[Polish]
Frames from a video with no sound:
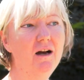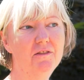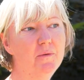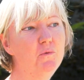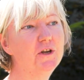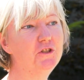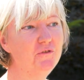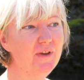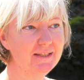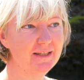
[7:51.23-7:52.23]
Ona była
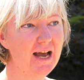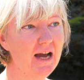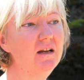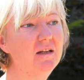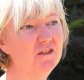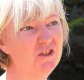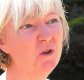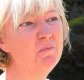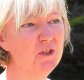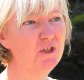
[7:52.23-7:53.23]
świetna
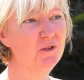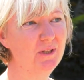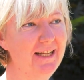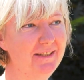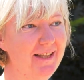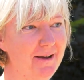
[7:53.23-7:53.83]
150 lat